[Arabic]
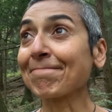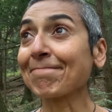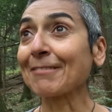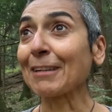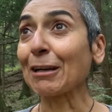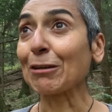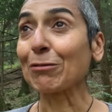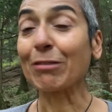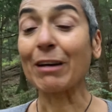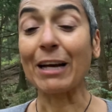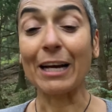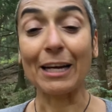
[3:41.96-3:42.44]

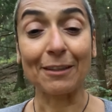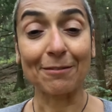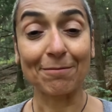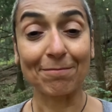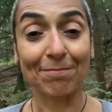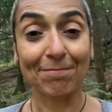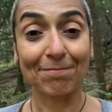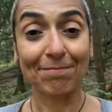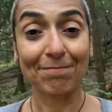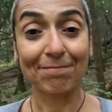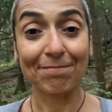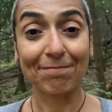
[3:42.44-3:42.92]
فإذا
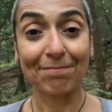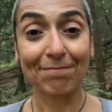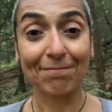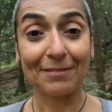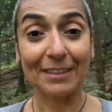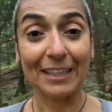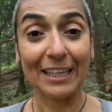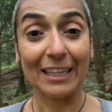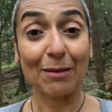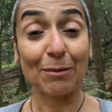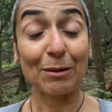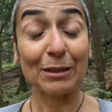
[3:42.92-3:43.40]

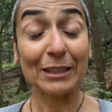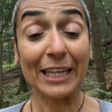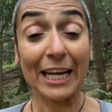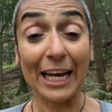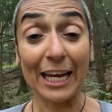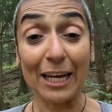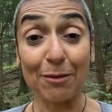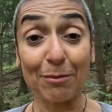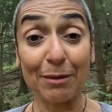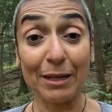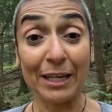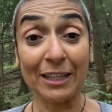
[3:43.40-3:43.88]

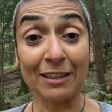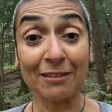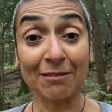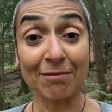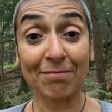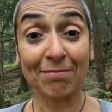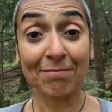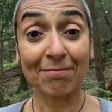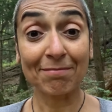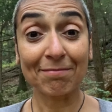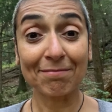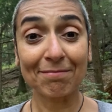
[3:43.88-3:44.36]
متكئبين
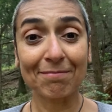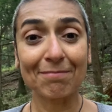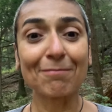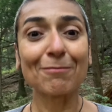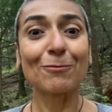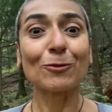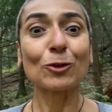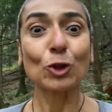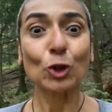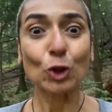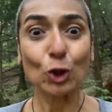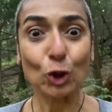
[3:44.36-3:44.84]

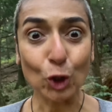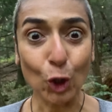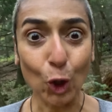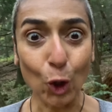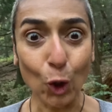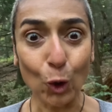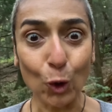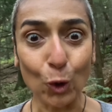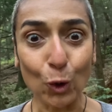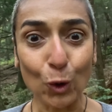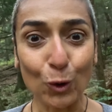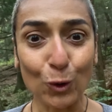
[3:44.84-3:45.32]

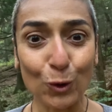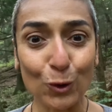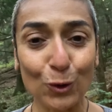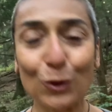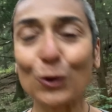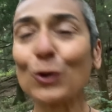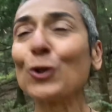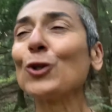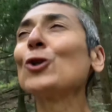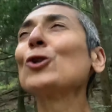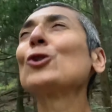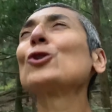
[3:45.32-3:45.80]
طلعوا
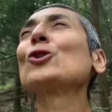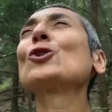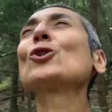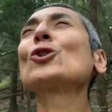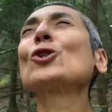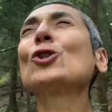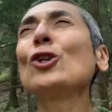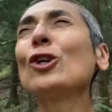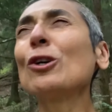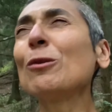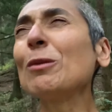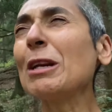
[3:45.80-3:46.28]

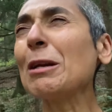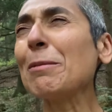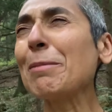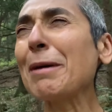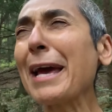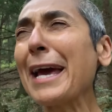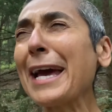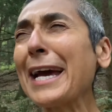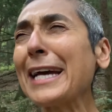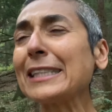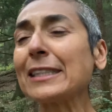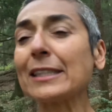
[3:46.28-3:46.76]
طلعوا من
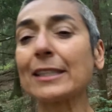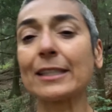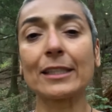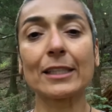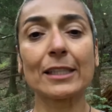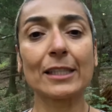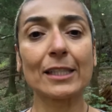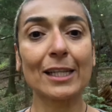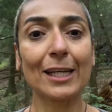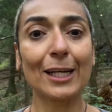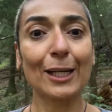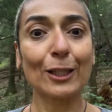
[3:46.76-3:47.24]
البيت
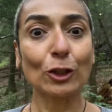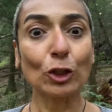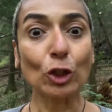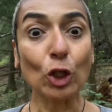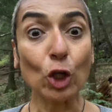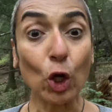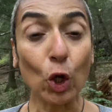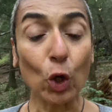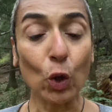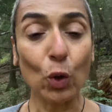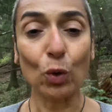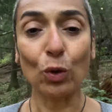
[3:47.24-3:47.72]

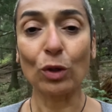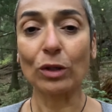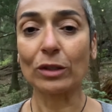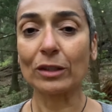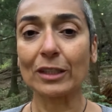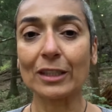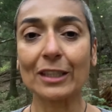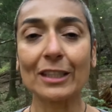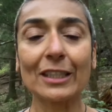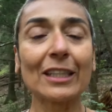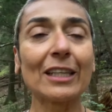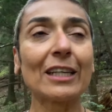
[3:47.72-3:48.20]
طلعوا
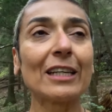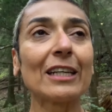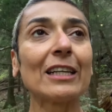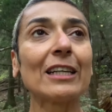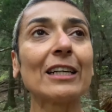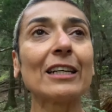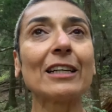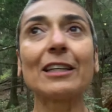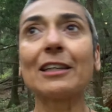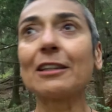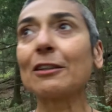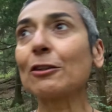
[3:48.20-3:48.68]

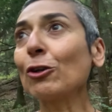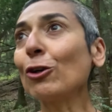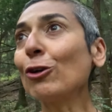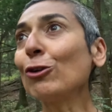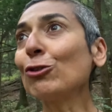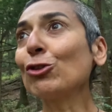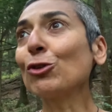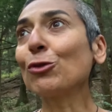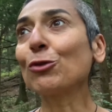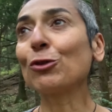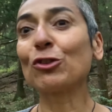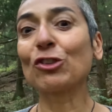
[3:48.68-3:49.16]
روحوا
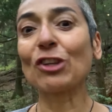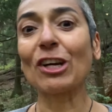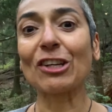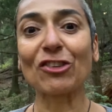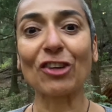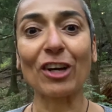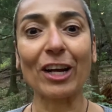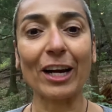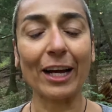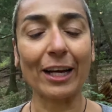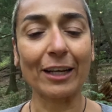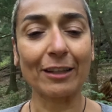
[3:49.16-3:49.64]
شوفوا
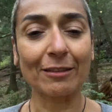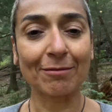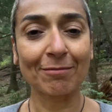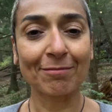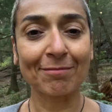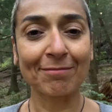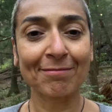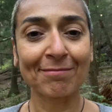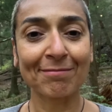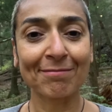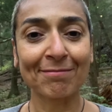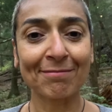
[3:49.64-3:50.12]
شجرة
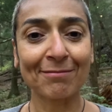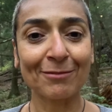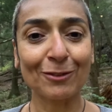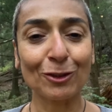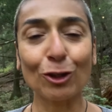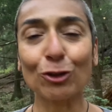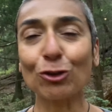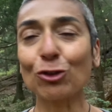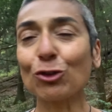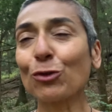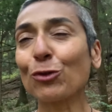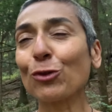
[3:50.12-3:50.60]

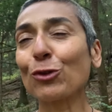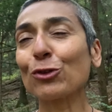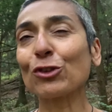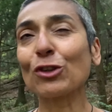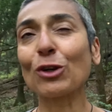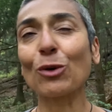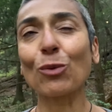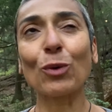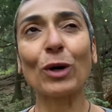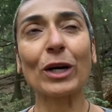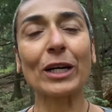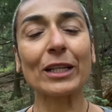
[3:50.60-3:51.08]
روحوا شوفوا
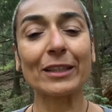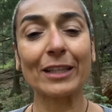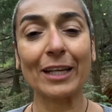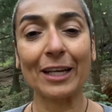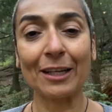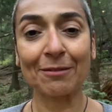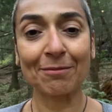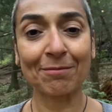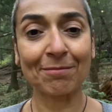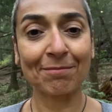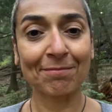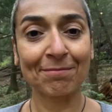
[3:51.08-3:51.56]
وردة
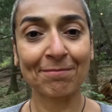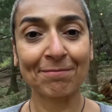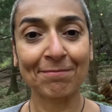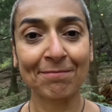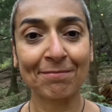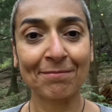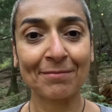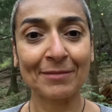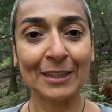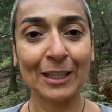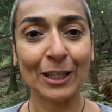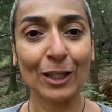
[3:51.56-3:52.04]

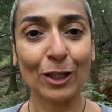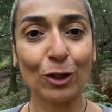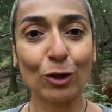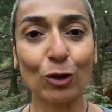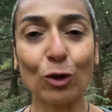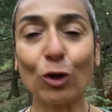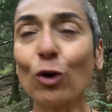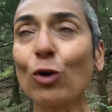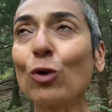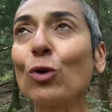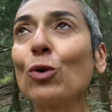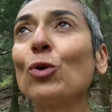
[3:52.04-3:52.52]

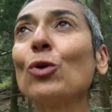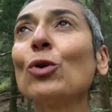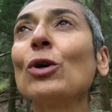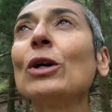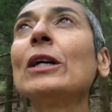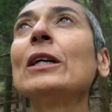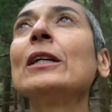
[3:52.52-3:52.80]
روحوا